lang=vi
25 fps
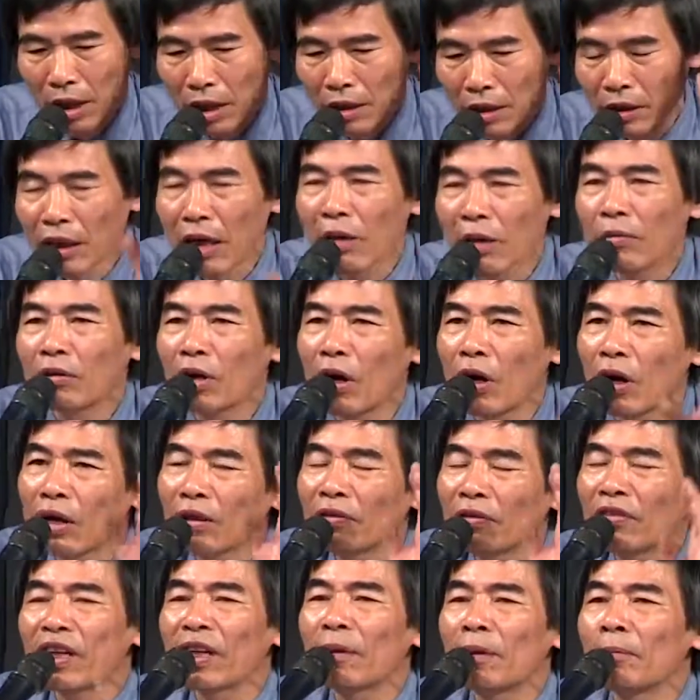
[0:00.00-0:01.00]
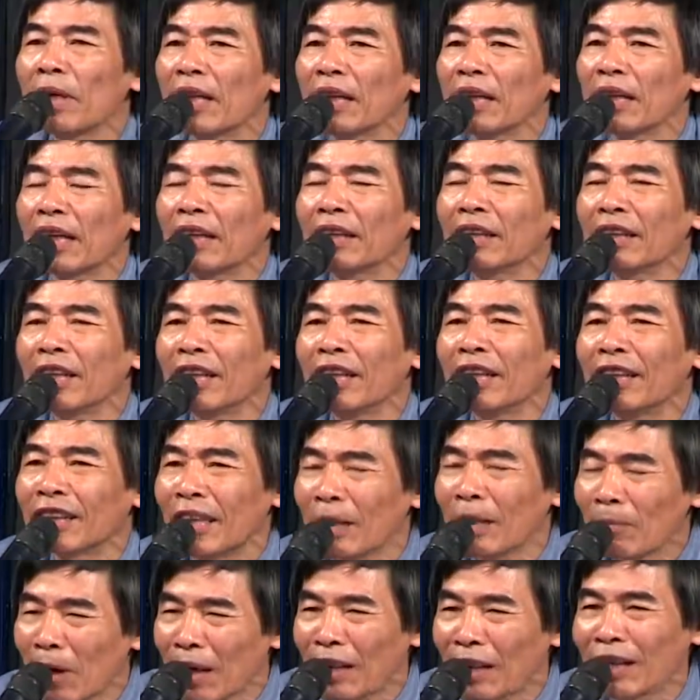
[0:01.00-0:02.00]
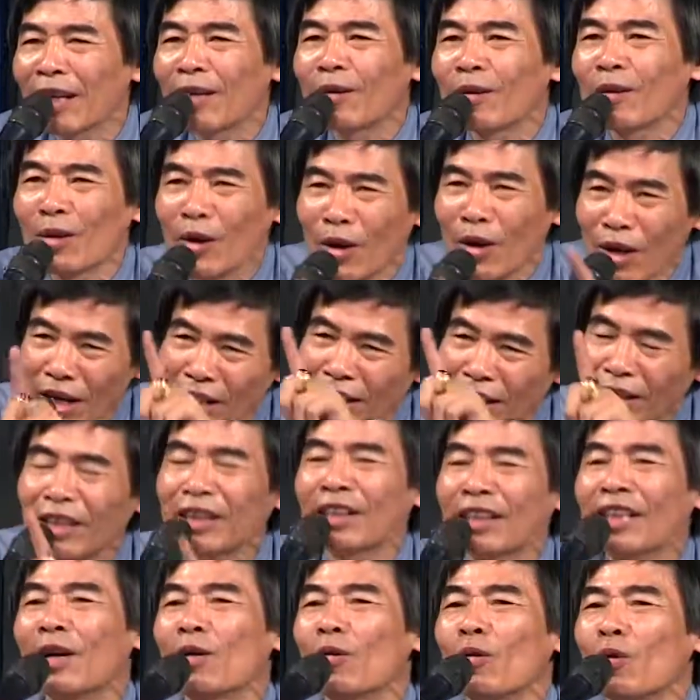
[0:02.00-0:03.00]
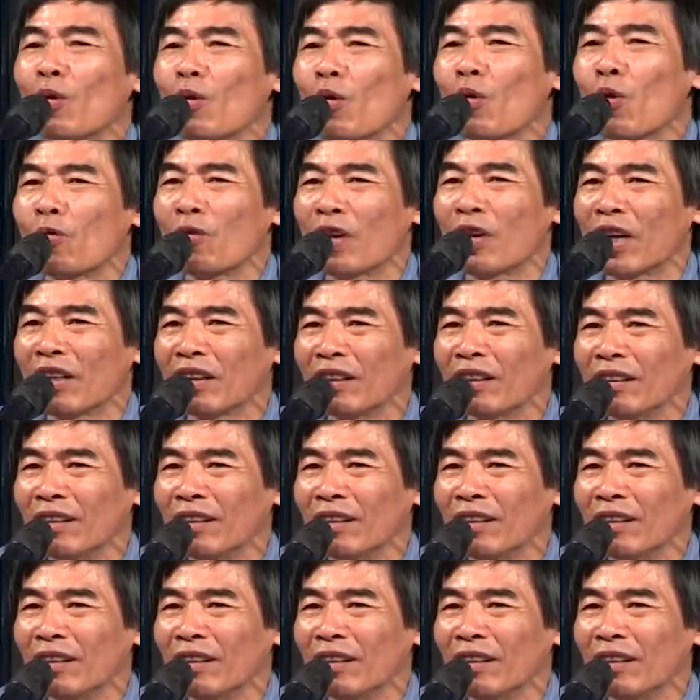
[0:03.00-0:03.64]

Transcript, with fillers: Người chồng nói về mình cái gì trên bàn nhậu, đó là thương hiệu của cô vợ.